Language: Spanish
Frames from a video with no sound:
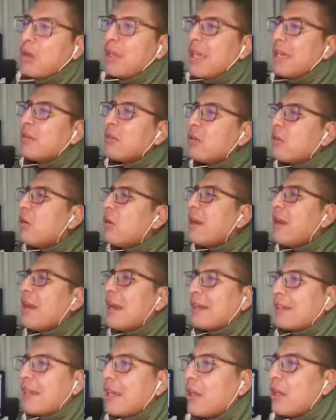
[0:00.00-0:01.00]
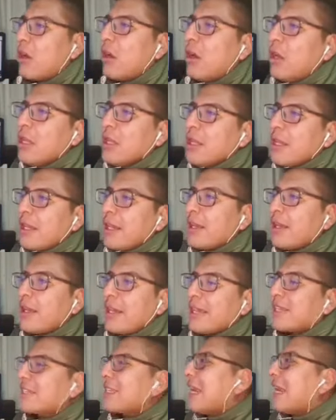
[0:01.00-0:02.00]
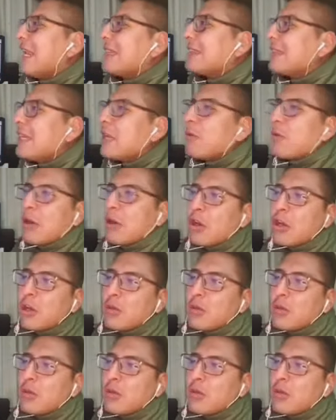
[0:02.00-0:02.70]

Ya no el arquero eh, es a la antigua, ¿no?